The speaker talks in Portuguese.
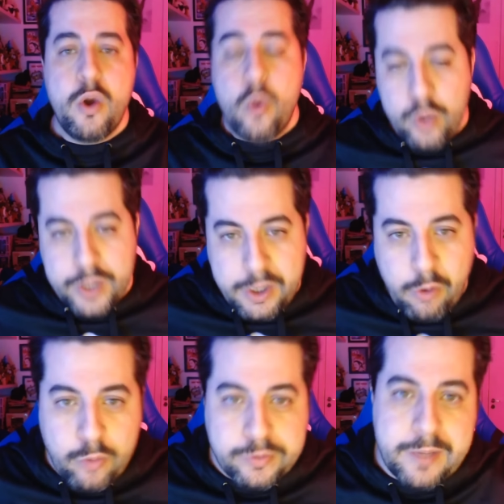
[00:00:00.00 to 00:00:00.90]
o que
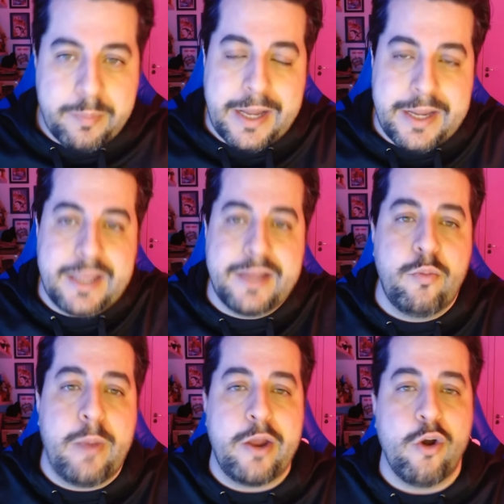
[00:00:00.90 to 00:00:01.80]
contemplaria
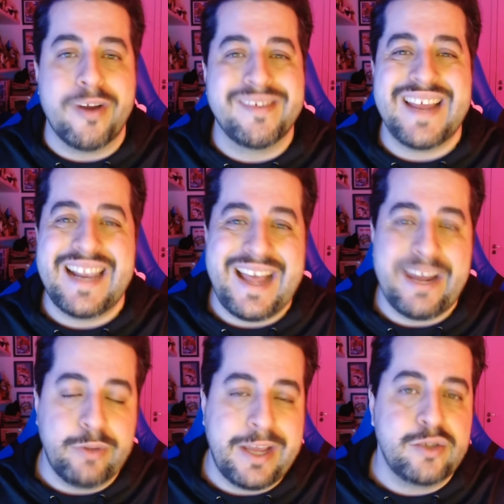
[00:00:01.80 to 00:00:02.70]
no maior
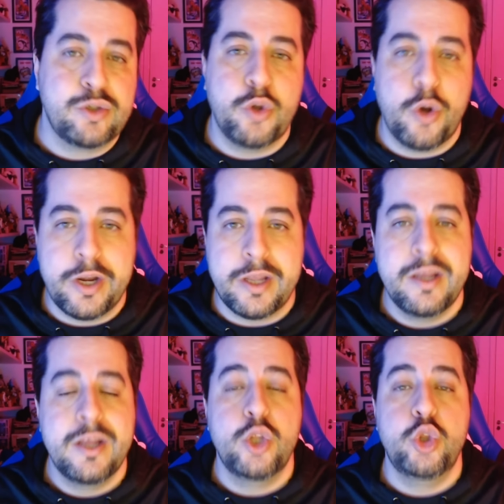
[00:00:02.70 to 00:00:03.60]
salário da história
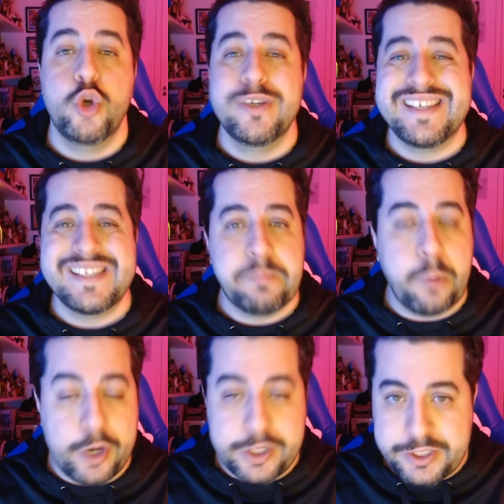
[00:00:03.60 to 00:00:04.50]
dos
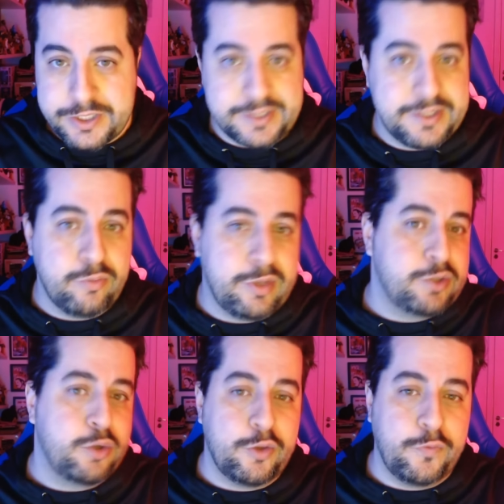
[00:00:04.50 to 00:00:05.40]
esportes, não da
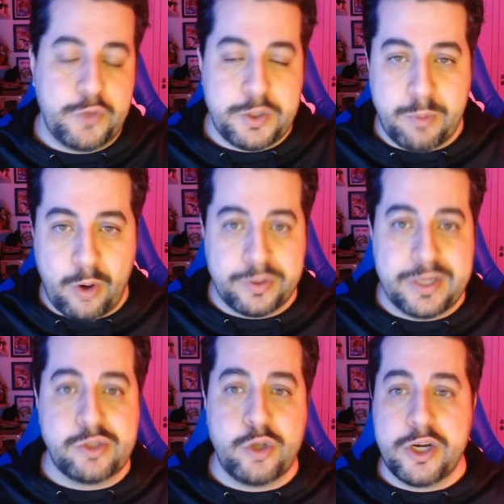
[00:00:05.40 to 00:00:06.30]
história do futebol,
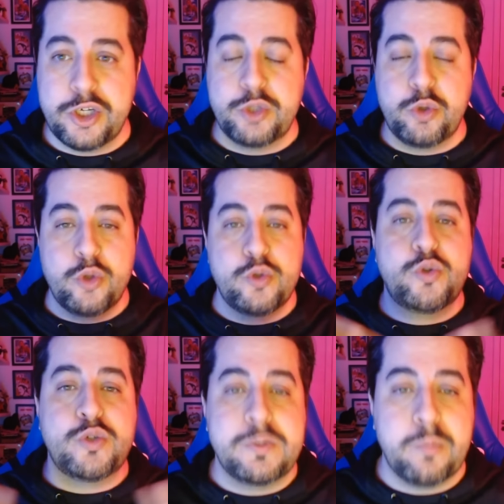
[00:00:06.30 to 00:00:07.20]
da história de todos
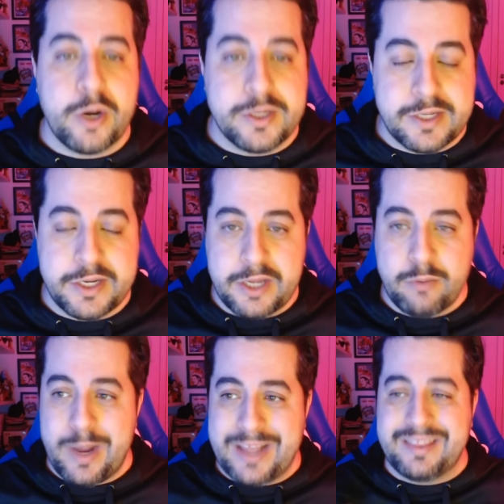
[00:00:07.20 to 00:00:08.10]
os esportes. Seria
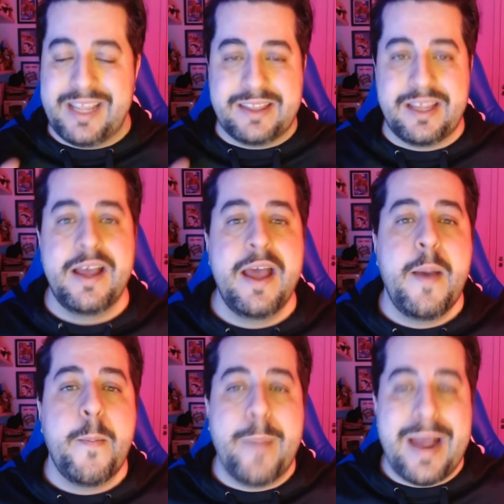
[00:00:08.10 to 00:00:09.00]
o atleta
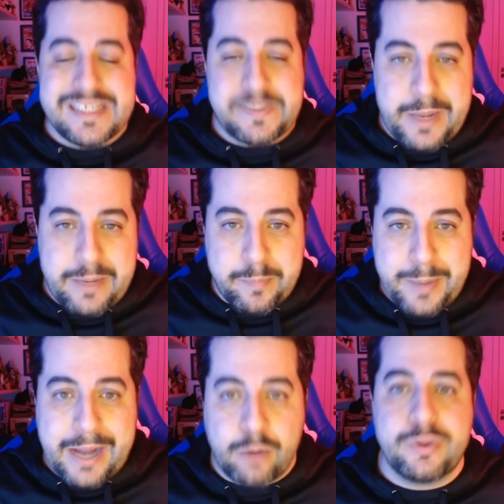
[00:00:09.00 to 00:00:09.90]
mais bem
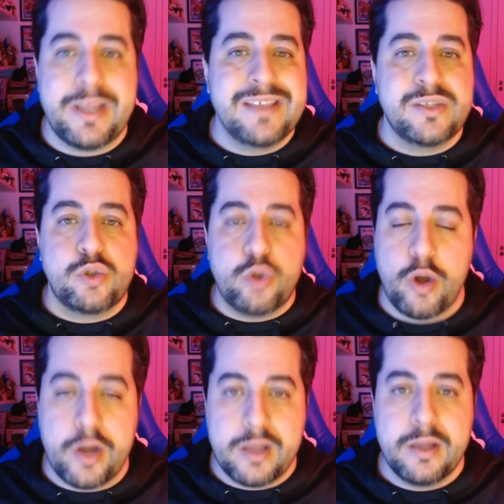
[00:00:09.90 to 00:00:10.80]
pago da
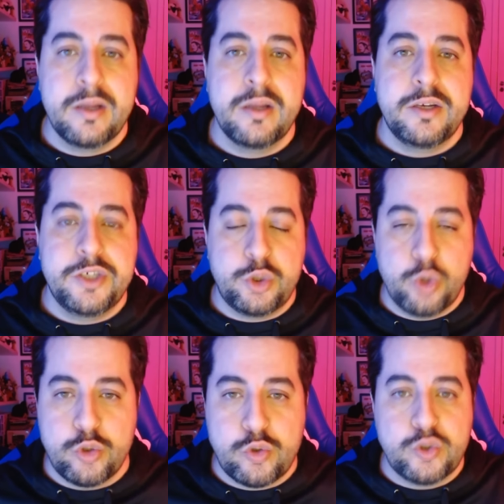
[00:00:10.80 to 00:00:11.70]
história de
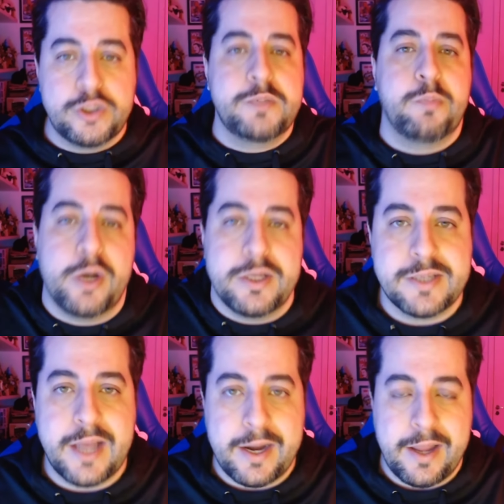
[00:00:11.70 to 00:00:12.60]
todos os esportes.
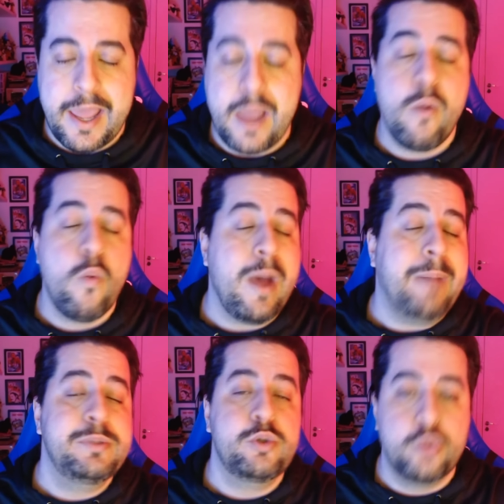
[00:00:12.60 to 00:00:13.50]
Cara, é um
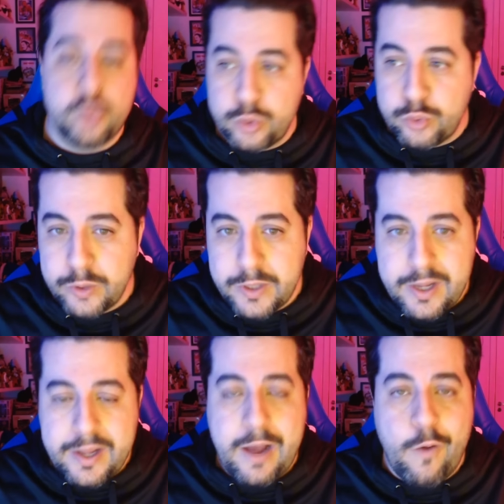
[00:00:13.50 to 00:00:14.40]
absurdo
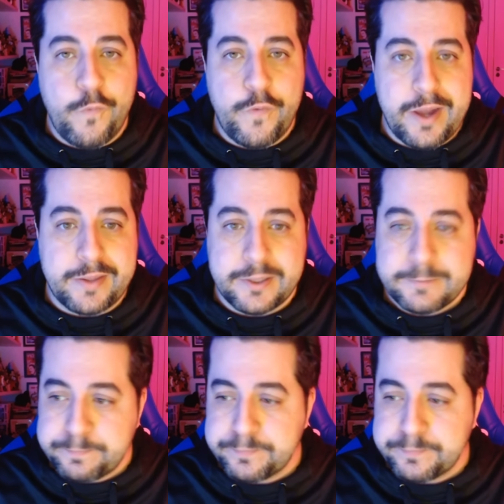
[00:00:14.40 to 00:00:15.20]
a oferta